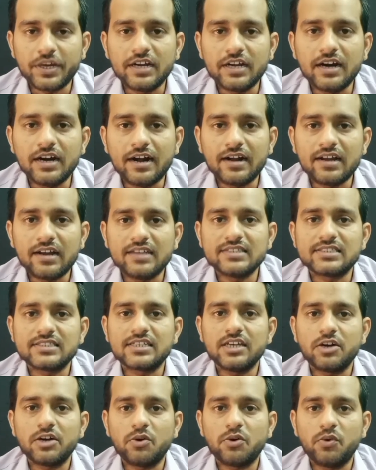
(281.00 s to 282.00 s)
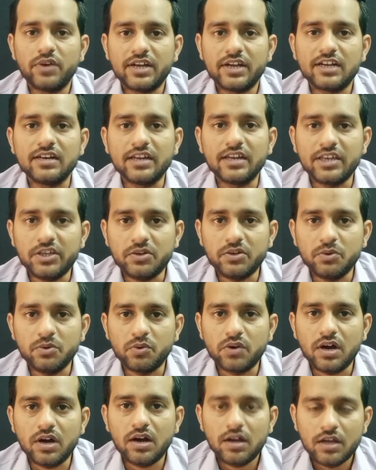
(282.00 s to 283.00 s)
की गाइडलाइंस के अकॉर्डिंग नहीं
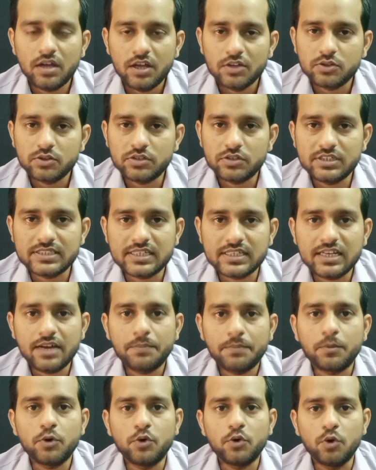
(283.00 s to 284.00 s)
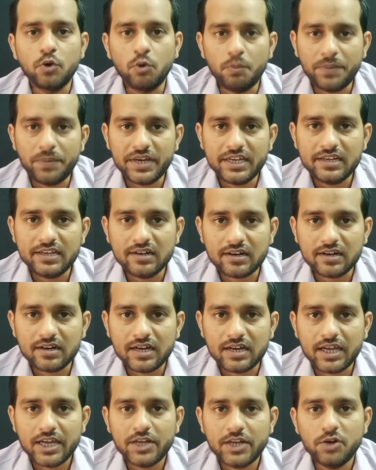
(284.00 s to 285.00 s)
होगा तो इसलिए आपको नो पे ही रखना
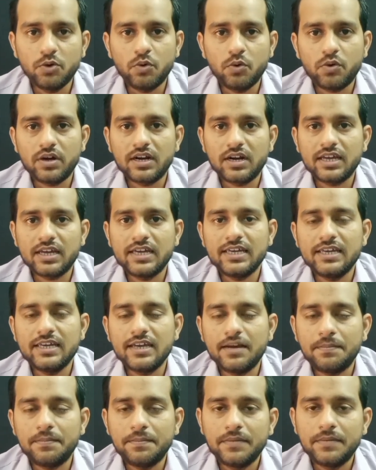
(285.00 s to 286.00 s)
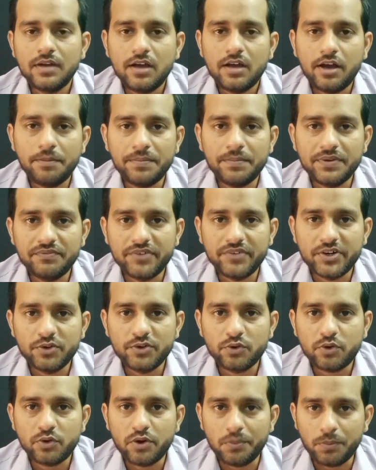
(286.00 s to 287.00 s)
है नो करके ही आप अपनी वीडियो
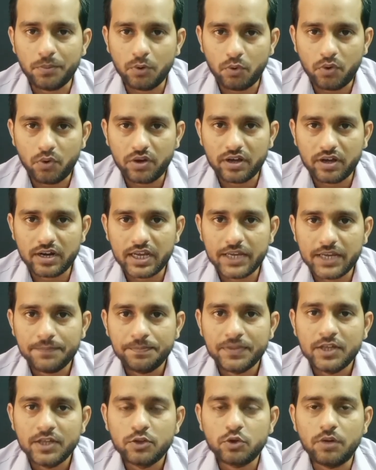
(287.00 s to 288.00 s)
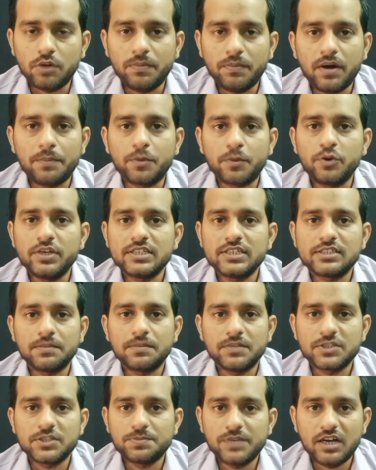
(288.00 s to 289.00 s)
को अपलोड करें तो अब आपको ये
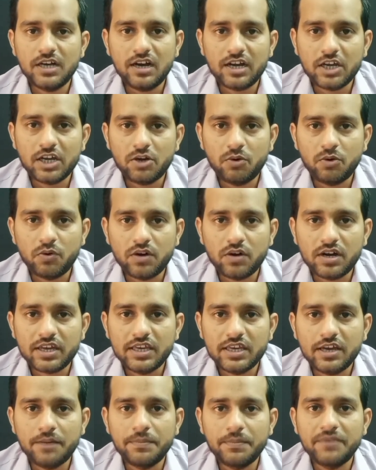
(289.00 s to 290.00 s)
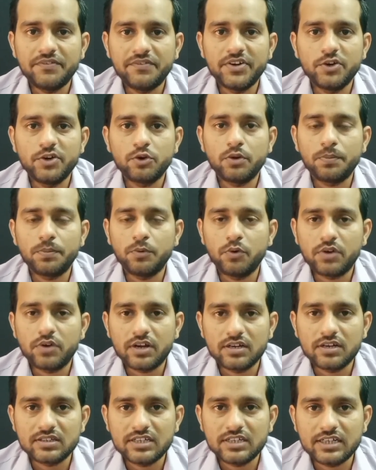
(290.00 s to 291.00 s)
समझ में आ गया होगा कि हमें वीडियो को अपलोड
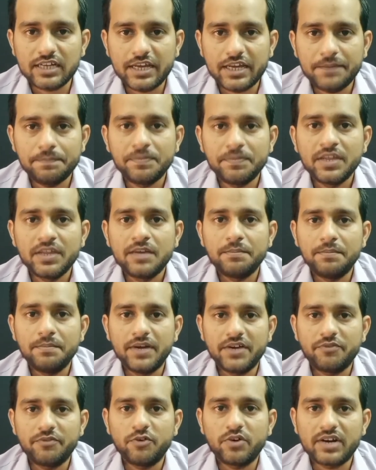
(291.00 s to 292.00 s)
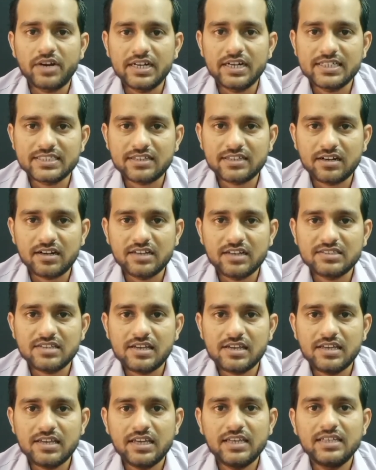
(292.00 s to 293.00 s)
करते टाइम मेड फॉर किड्स करना
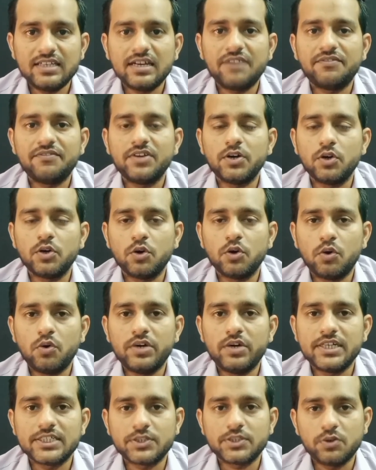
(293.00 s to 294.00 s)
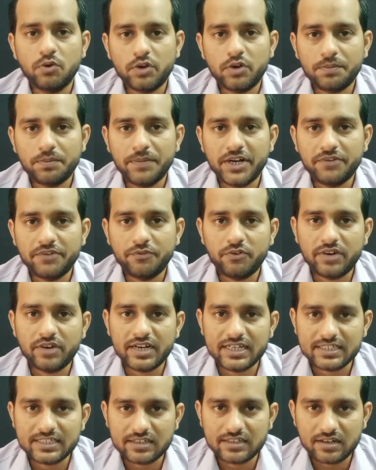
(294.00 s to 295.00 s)
चाहिए या फिर नो इट्स नॉट मेड फॉर
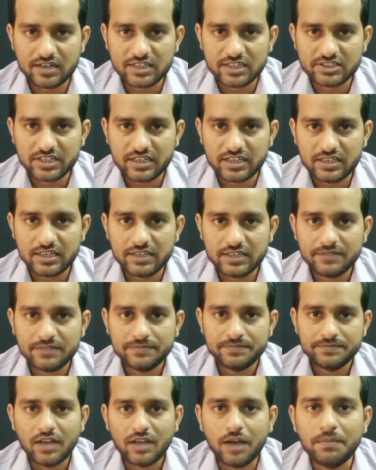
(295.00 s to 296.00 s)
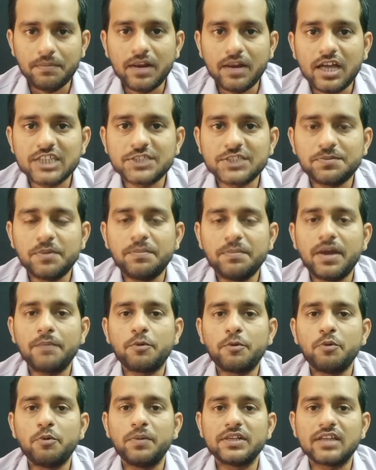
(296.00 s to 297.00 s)
किड करना चाहिए अब लास्ट में मैं
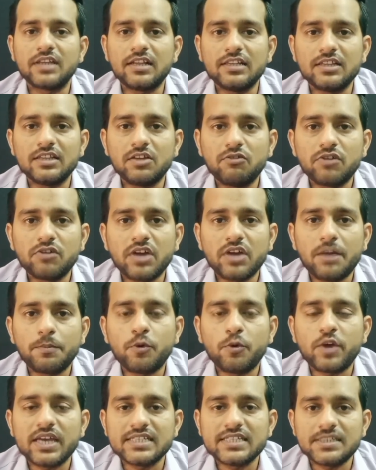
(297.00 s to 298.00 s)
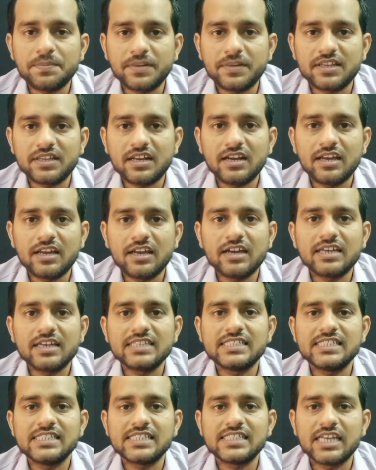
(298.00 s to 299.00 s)
आपको बता देता हूँ कि आपको कैसे पता लगेगा
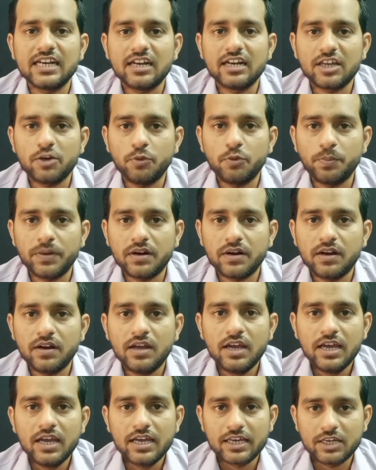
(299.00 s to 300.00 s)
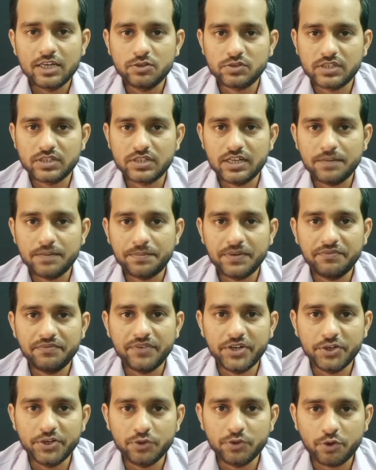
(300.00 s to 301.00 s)
किसी चैनल के ऊपर कि उसने अपनी
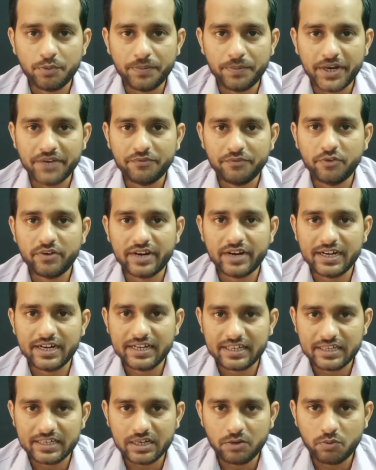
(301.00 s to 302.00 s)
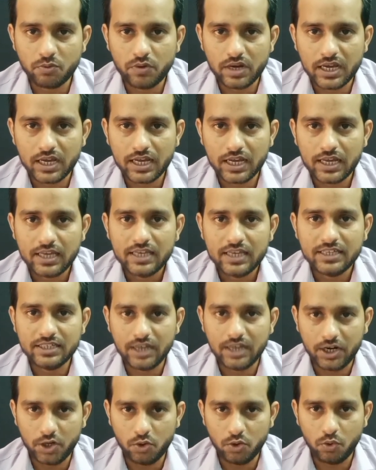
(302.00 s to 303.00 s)
वीडियो को मेड फॉर किड किया हुआ है या
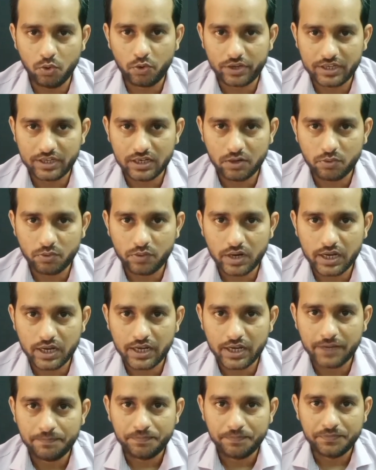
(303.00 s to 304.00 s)
नो किया हुआ है